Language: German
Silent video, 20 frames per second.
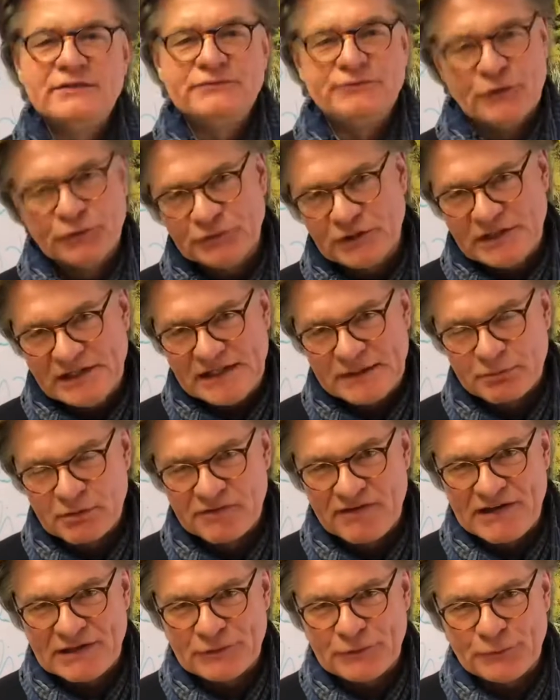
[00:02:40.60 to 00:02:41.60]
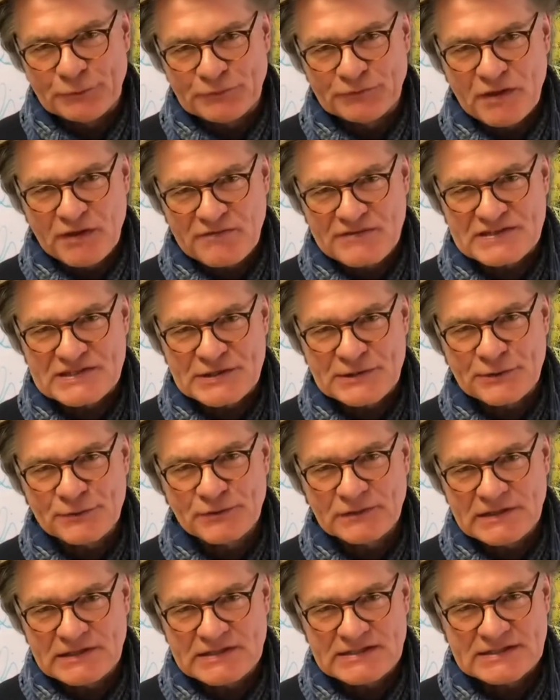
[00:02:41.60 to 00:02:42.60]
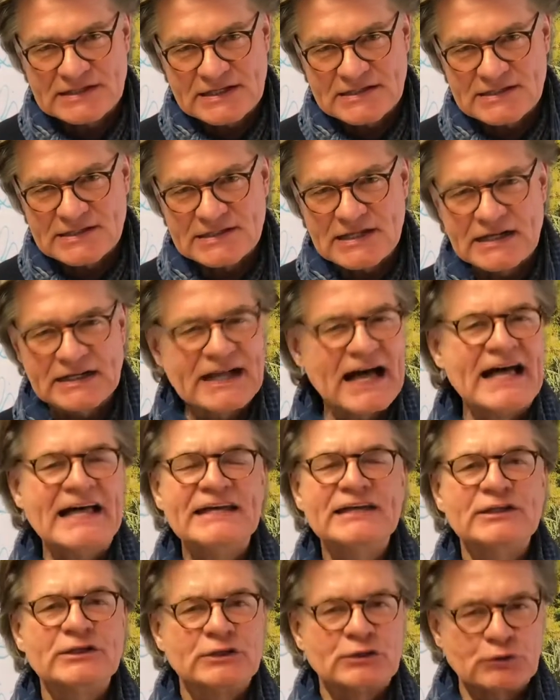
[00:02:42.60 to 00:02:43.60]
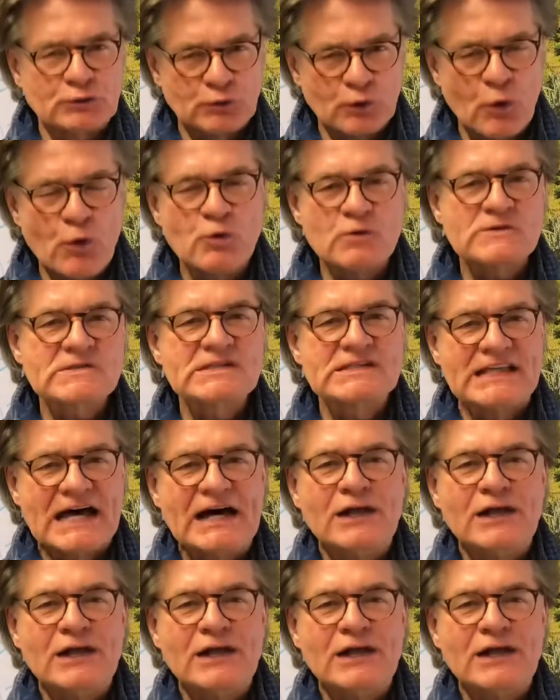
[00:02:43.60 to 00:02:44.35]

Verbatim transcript: Vorteil der privaten Unfallversicherung ist, dass es da keinen großen,